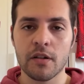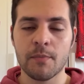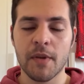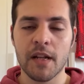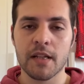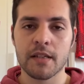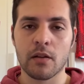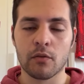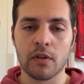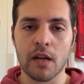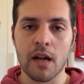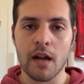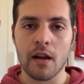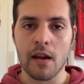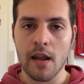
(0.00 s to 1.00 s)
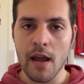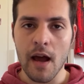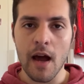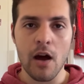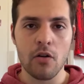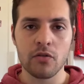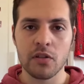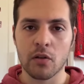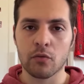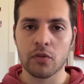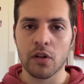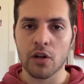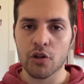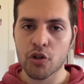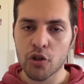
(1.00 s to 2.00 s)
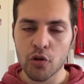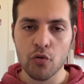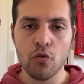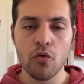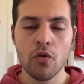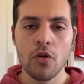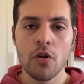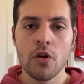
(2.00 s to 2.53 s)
il Milan saluterà Leao, saluterà Giroud,